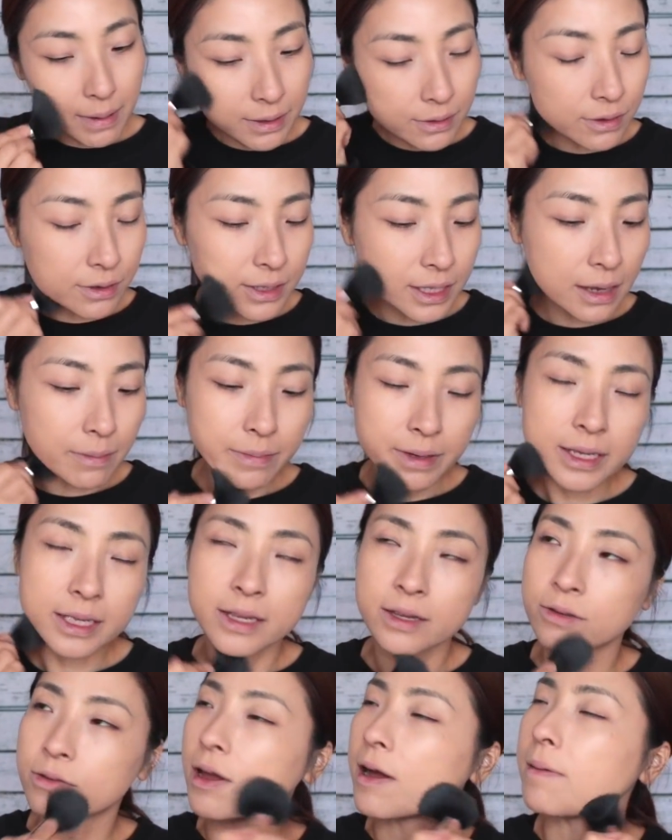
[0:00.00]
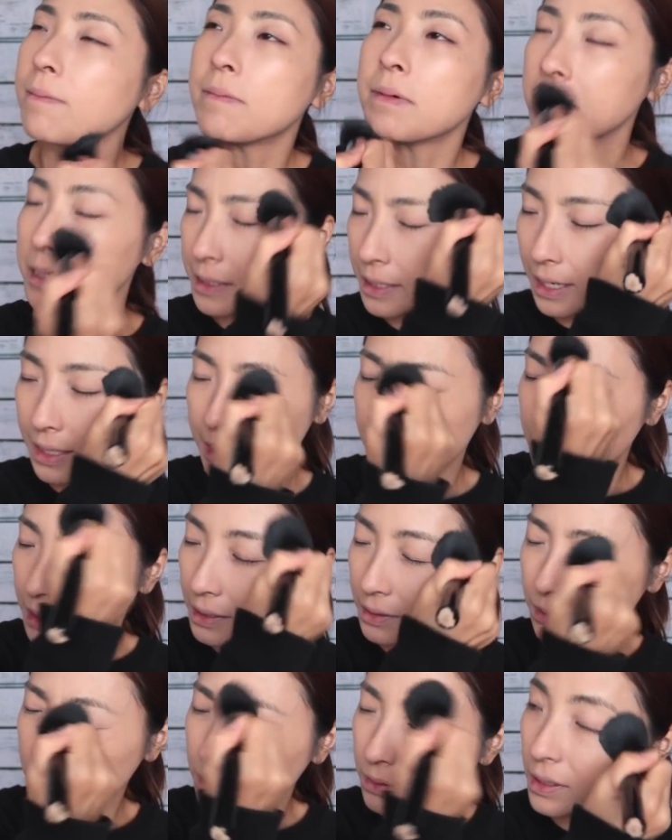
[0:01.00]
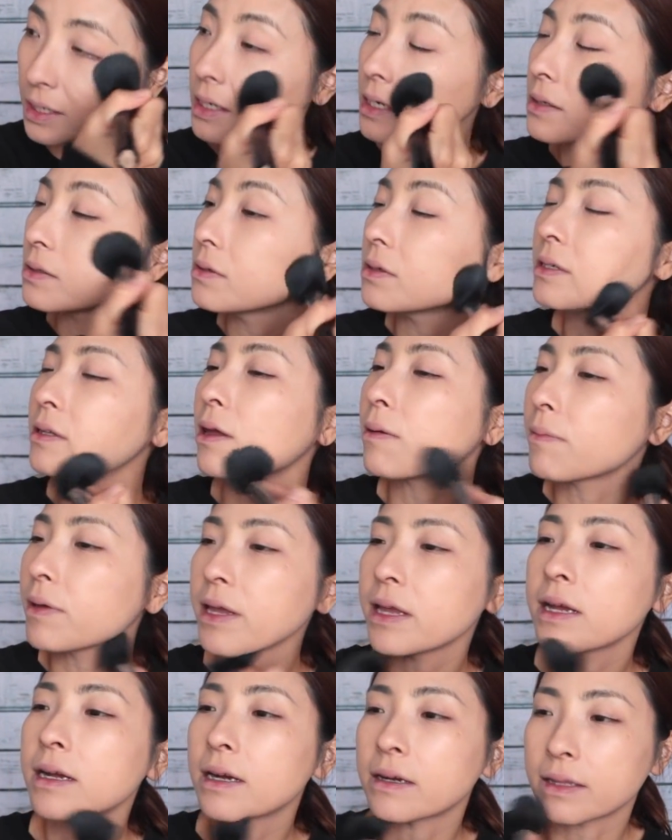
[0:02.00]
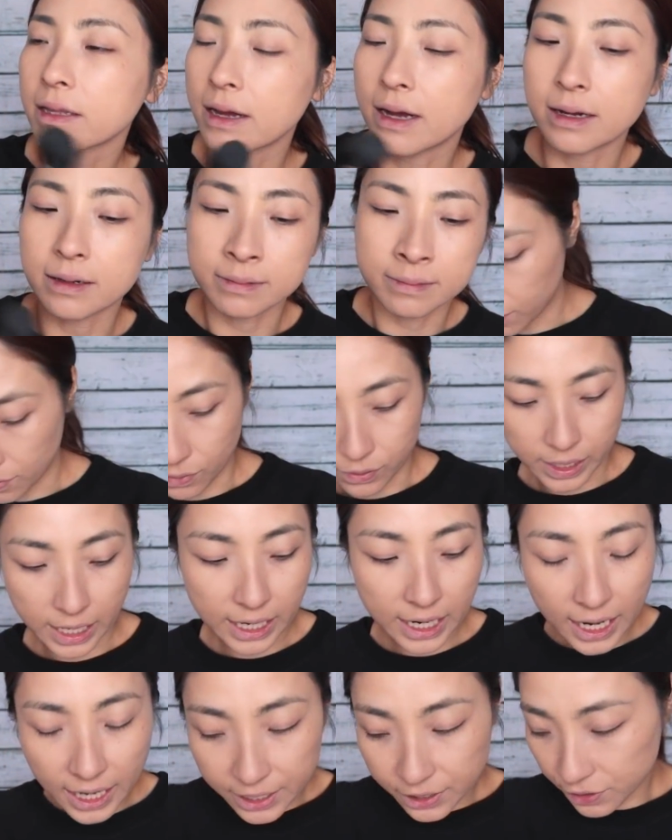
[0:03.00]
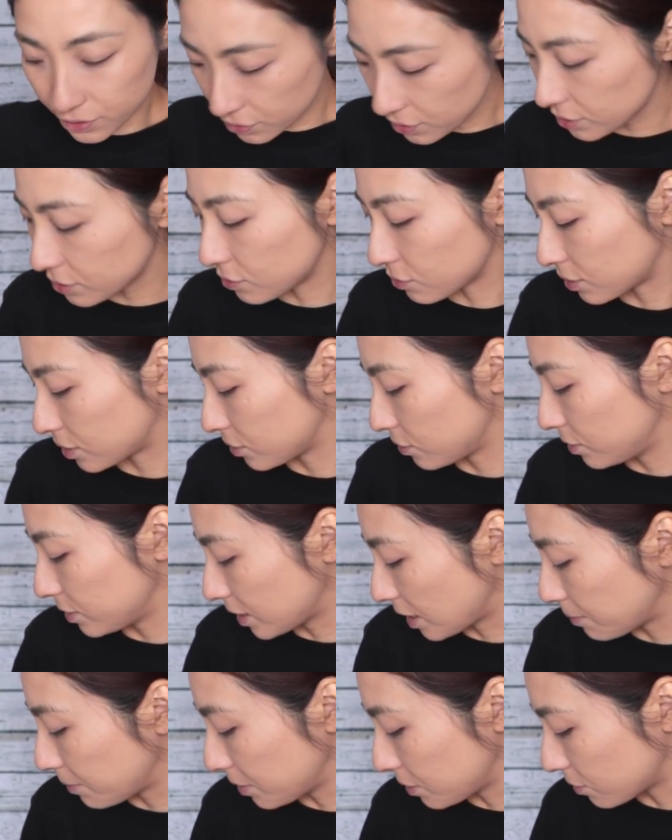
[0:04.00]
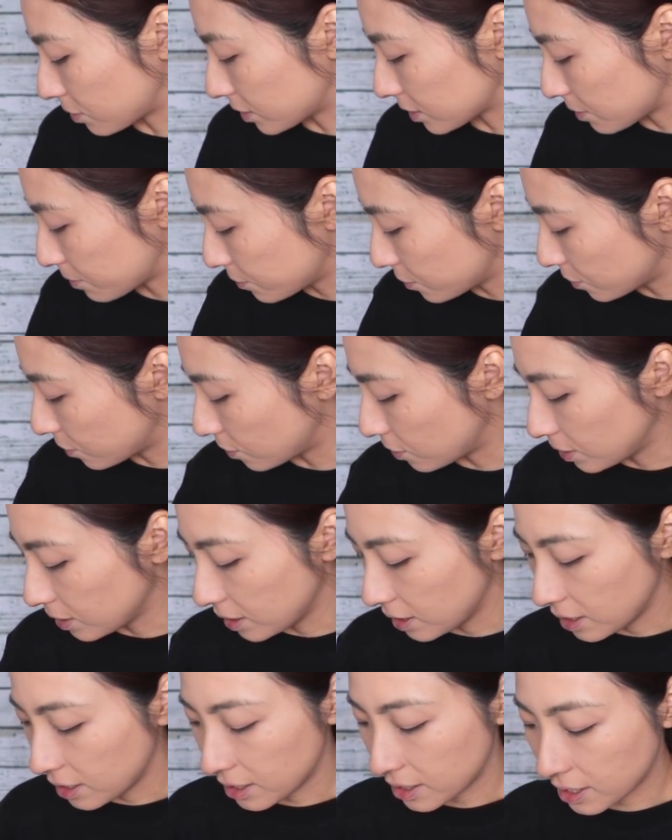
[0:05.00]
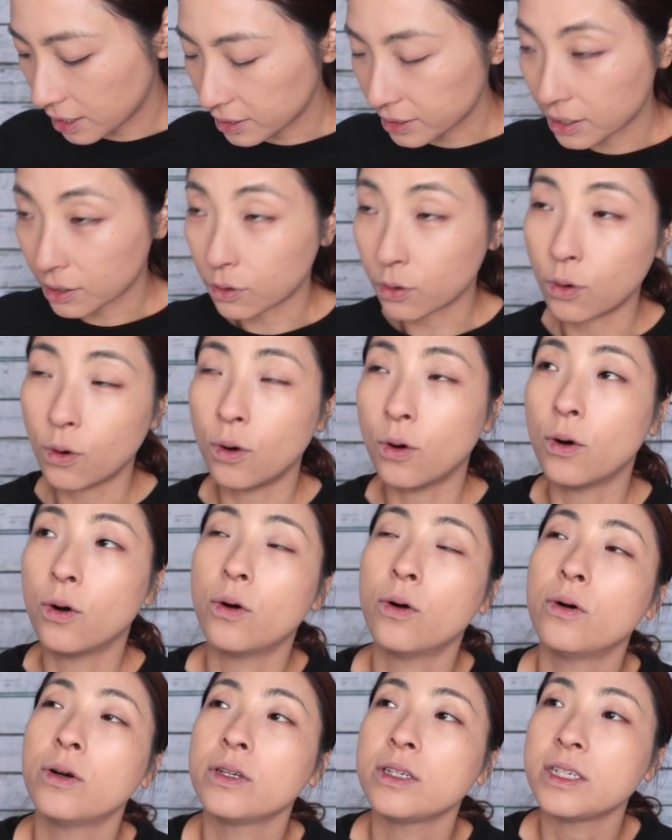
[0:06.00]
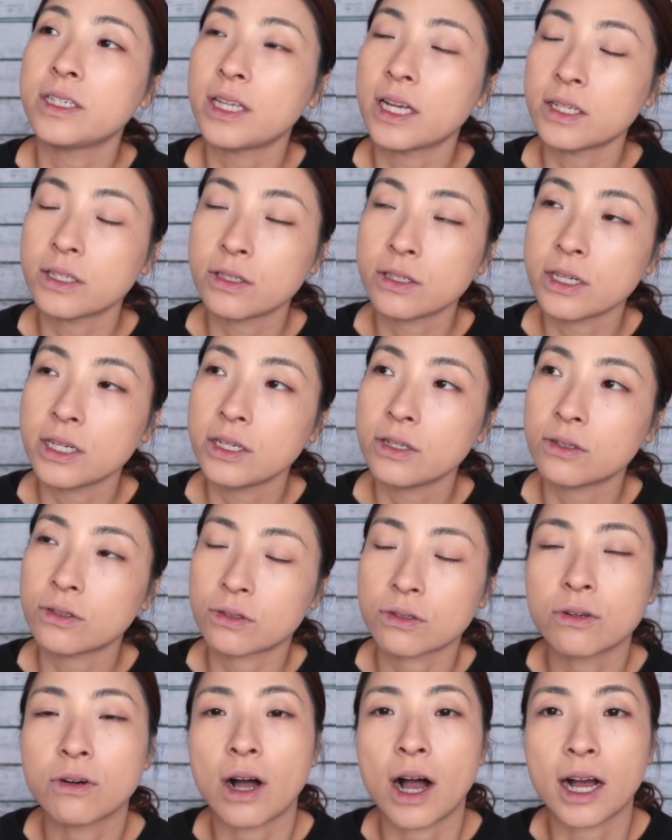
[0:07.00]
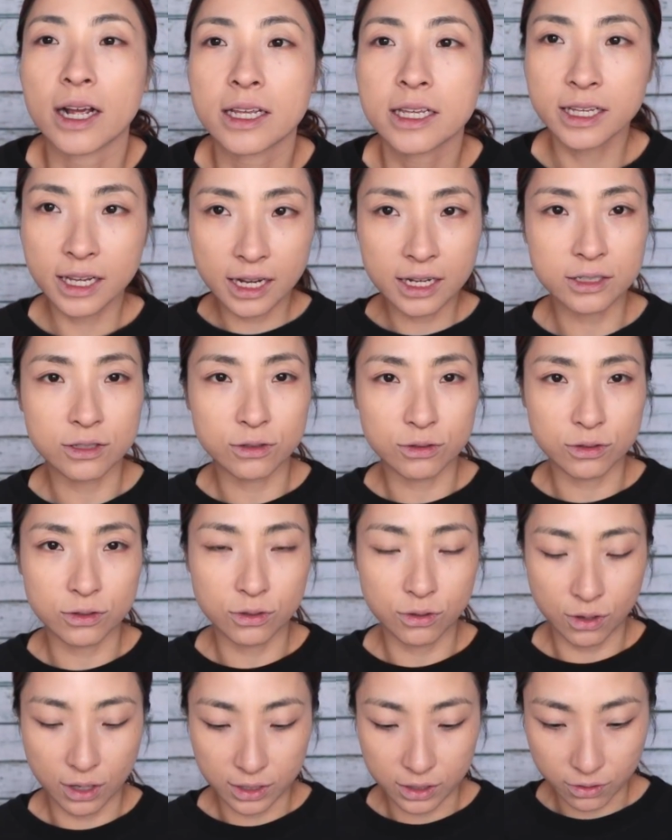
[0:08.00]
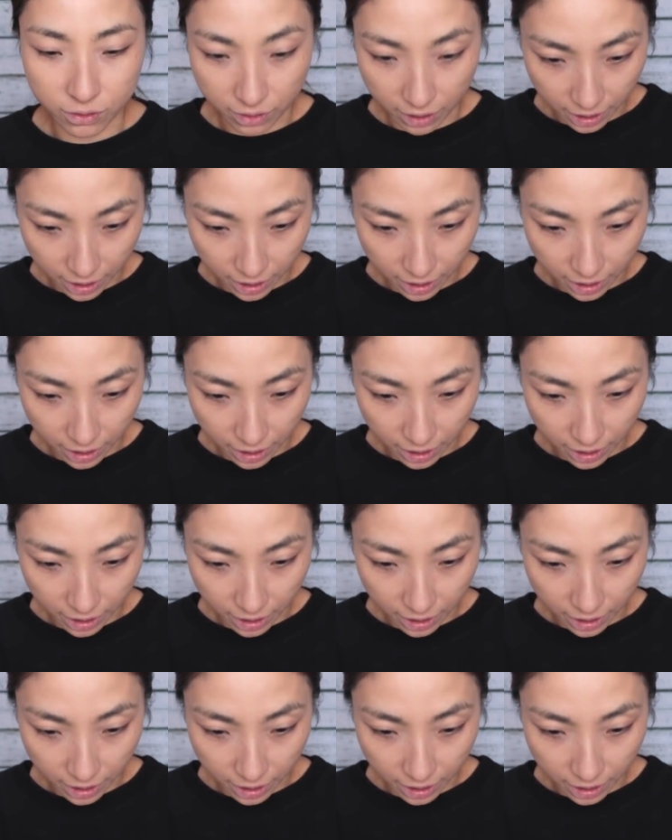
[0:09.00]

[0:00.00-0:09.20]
の痛みっていうのはあんまりないんだけど、お腹の痛みかな、お腹が緩い時の痛みとかでも、なんかこう痛すぎると吐き気がする人なんだよ